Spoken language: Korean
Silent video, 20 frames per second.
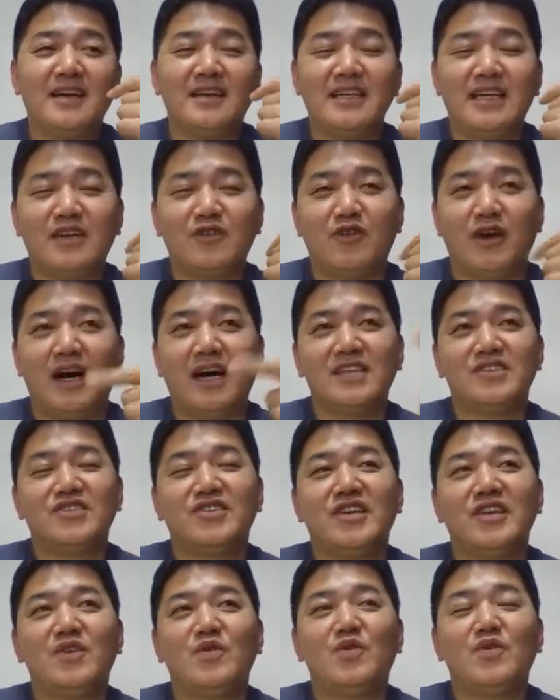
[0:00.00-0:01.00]
그냥
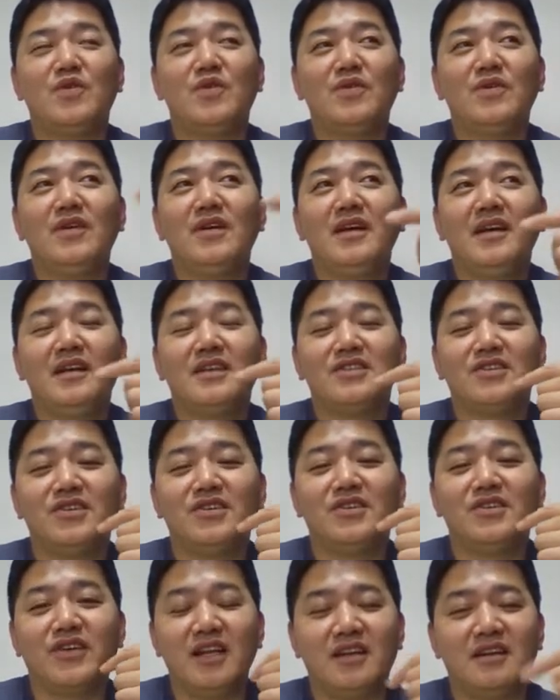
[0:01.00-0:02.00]
과정이고
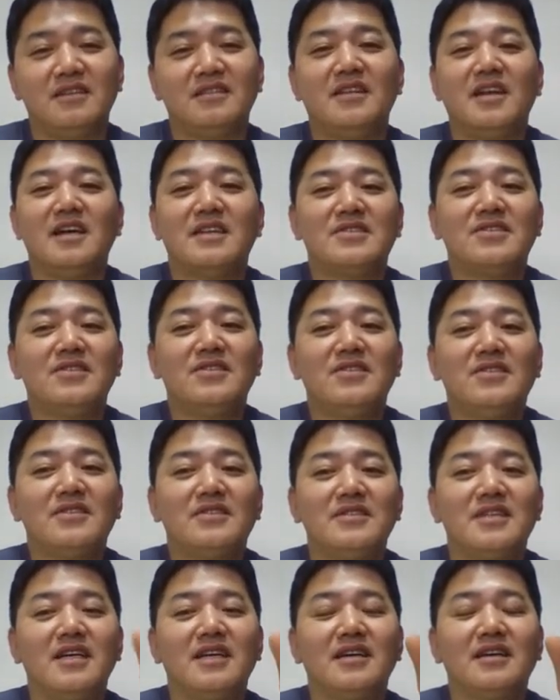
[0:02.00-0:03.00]
저녁에 일 끝나서
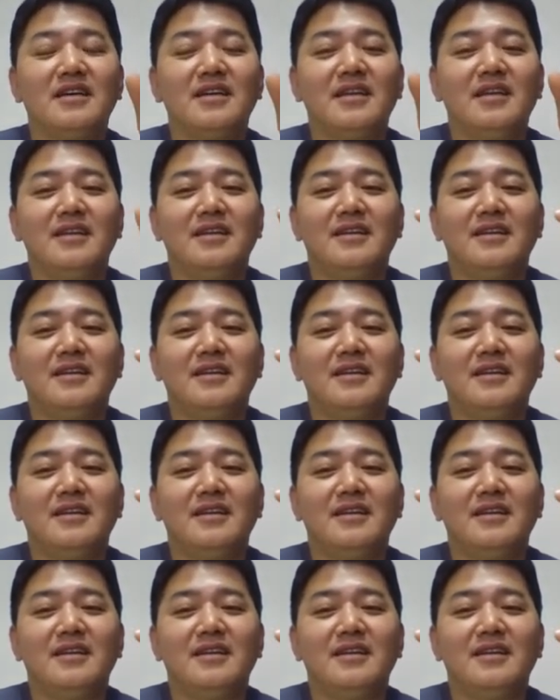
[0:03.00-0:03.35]
그냥